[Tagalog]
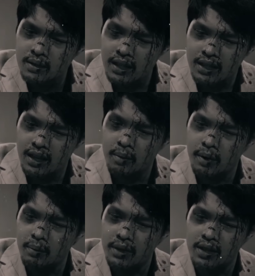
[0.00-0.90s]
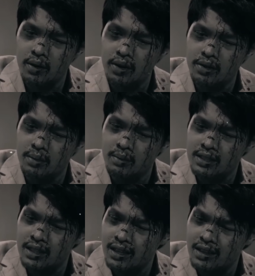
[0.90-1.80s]
Dahil nakapagbitaw ako ng
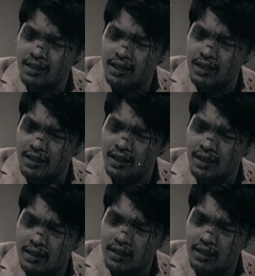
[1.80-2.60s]
masakit na salita.